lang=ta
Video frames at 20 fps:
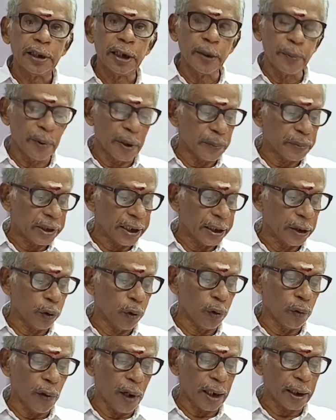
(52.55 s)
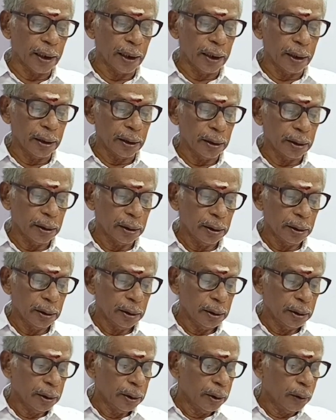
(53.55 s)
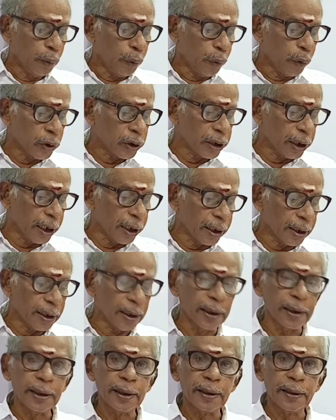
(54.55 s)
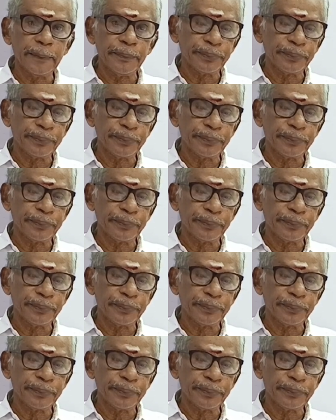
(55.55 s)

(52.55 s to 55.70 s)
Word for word: திருமணம் செய்து கொள்வார்கள் ஒரு சிலருக்கு